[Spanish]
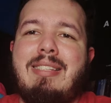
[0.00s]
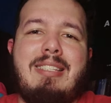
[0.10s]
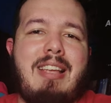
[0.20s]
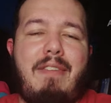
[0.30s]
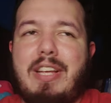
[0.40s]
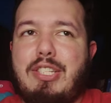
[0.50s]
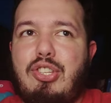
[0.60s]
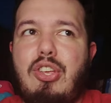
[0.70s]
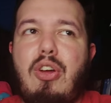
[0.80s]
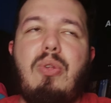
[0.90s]
ciencia
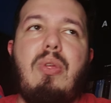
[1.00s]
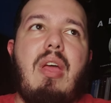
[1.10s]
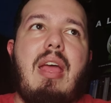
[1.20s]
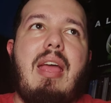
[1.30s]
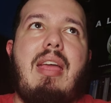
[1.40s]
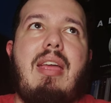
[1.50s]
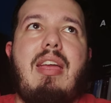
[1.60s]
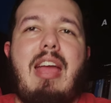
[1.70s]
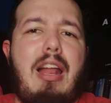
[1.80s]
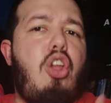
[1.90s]
ficción
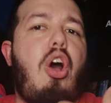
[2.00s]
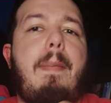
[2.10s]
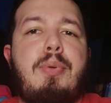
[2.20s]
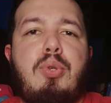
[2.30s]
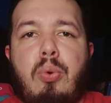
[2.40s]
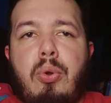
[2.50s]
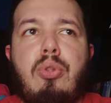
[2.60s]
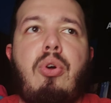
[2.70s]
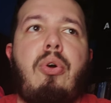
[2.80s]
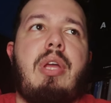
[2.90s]
y en lo
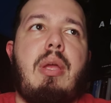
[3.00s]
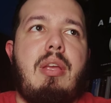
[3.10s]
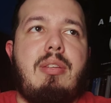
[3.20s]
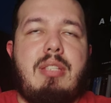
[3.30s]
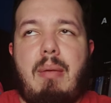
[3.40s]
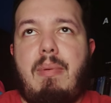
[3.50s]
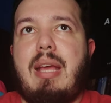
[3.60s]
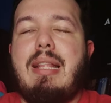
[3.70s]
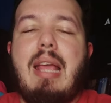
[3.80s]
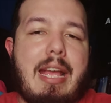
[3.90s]
absurdo. Y si
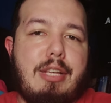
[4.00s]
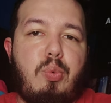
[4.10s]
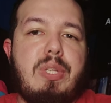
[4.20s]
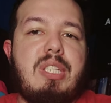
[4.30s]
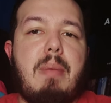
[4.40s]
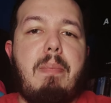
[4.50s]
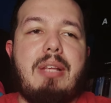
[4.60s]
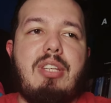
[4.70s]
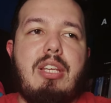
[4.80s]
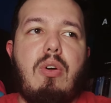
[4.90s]
bien Screen siempre
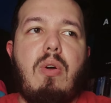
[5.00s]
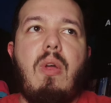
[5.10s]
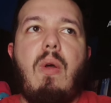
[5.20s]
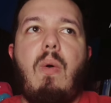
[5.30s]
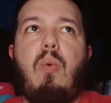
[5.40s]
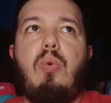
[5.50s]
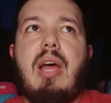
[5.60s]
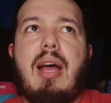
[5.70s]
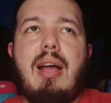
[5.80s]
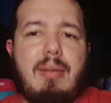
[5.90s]
ha sido
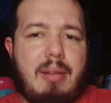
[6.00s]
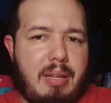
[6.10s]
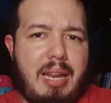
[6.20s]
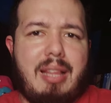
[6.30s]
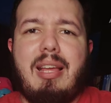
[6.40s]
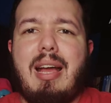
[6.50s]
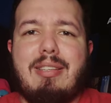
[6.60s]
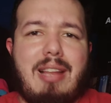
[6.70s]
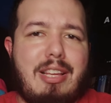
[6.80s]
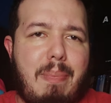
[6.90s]
una
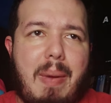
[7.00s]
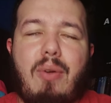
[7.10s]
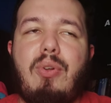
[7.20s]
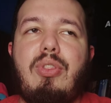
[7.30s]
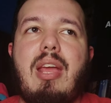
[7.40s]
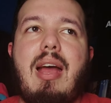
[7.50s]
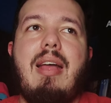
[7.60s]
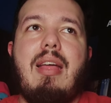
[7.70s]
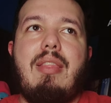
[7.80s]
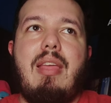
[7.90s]
críticas slash parodias
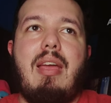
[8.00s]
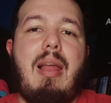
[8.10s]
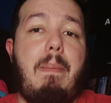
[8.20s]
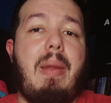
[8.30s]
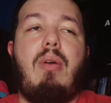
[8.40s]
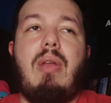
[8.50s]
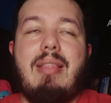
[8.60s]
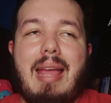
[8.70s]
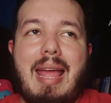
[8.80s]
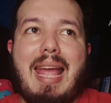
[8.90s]
de las
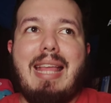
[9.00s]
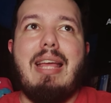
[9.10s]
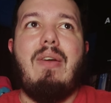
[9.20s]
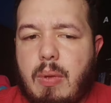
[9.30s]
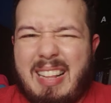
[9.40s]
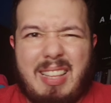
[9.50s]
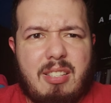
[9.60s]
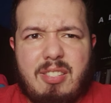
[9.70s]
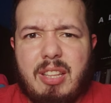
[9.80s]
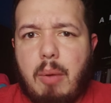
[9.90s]
películas de género. Esto
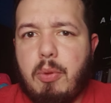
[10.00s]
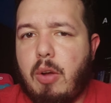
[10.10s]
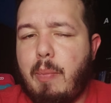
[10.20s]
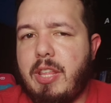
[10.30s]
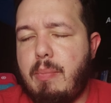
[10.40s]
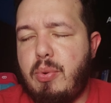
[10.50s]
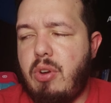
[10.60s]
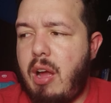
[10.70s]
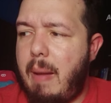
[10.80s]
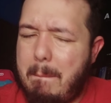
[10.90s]
se siente como una comedia en
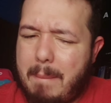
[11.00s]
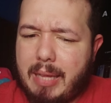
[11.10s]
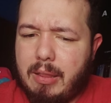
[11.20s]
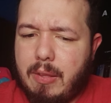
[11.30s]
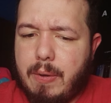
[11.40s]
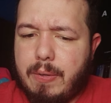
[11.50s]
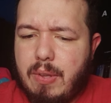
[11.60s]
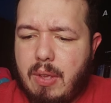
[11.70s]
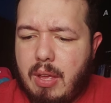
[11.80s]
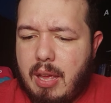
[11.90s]
muchos aspectos,
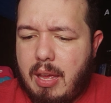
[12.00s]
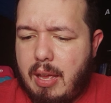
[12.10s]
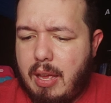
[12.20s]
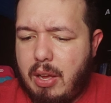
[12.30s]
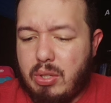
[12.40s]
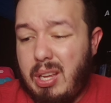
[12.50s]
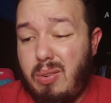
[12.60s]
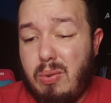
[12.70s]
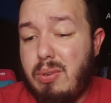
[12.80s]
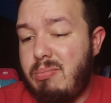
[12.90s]
eh, cosas
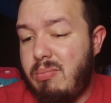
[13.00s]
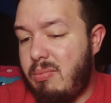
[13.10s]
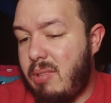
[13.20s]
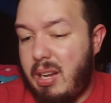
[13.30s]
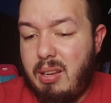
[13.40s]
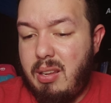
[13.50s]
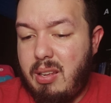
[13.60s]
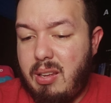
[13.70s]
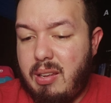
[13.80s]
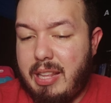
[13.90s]
cool.
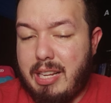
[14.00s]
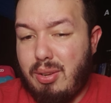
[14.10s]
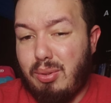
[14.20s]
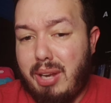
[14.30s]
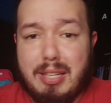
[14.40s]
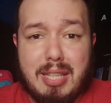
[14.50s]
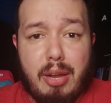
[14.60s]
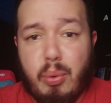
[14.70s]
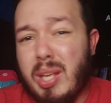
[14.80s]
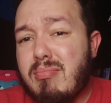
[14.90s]
Eh, en el soundtrack
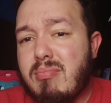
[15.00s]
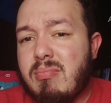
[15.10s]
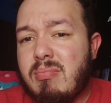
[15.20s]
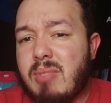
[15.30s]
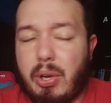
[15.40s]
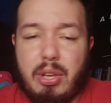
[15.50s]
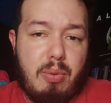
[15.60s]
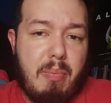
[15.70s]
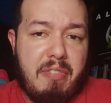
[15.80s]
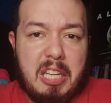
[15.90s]
está Creed, aunque yo
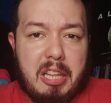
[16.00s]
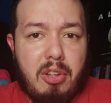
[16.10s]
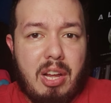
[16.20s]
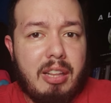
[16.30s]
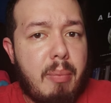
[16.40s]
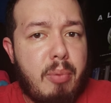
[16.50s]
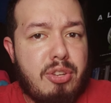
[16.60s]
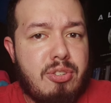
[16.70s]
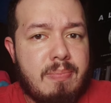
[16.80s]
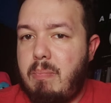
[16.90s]
soy más fanático de Alter
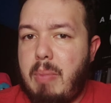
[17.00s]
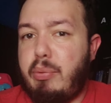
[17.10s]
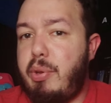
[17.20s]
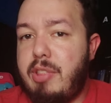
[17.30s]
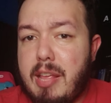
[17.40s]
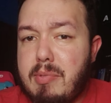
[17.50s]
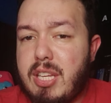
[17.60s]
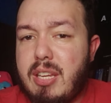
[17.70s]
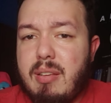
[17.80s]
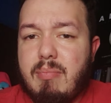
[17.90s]
Bridge. Patrick
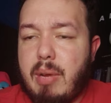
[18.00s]
Dempsey,